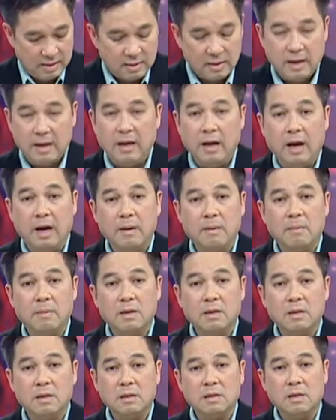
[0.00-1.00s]
thì uh,
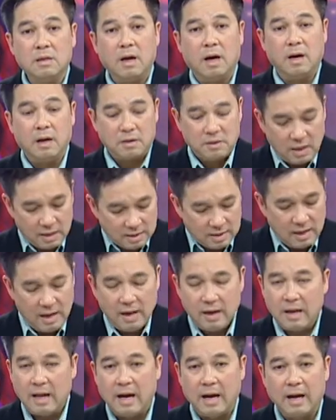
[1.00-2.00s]
uh, rất
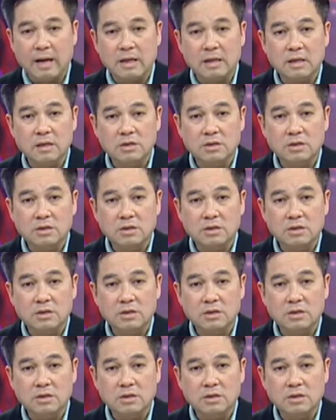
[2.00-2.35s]
tiếc là